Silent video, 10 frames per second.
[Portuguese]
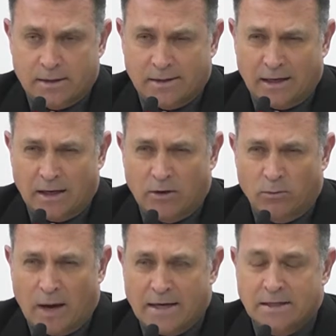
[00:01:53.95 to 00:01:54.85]

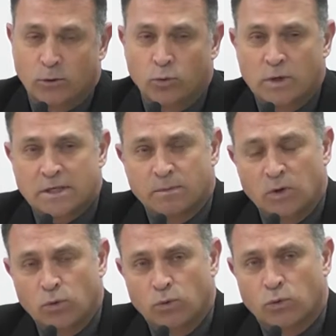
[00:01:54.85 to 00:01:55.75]
Seriam mais de 2
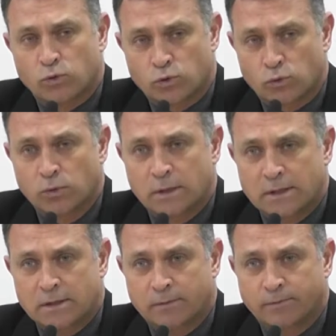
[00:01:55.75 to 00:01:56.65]
mil
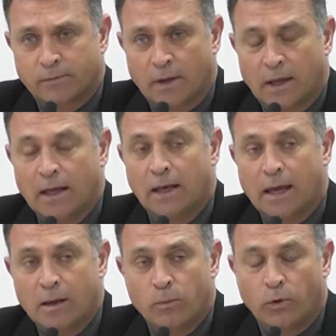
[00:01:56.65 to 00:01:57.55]
consultas e
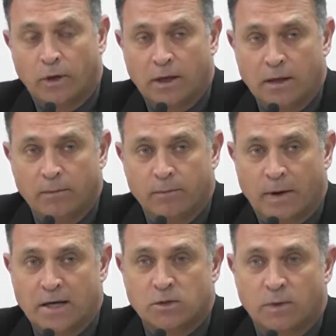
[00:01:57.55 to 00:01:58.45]
lembro aqui,
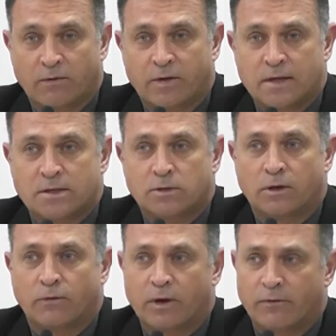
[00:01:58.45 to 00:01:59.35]
mais uma vez, o
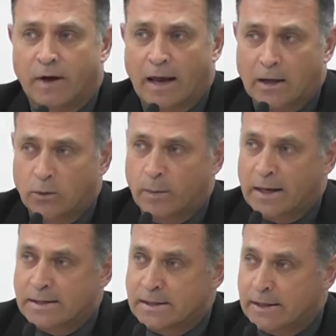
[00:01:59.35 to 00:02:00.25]
que foi falado
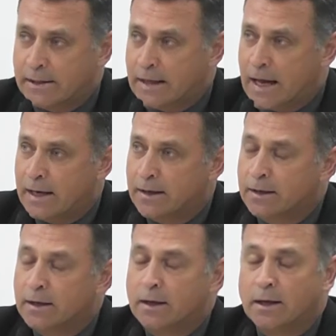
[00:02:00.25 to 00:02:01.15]
pela secretária
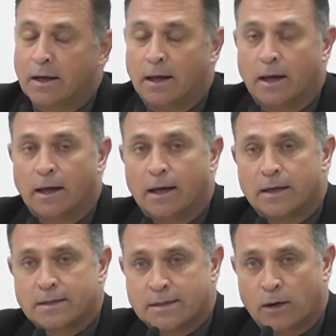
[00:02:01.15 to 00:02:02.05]

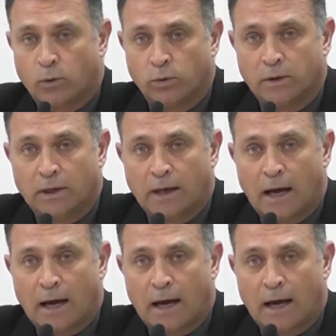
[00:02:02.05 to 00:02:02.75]
é, de saúde,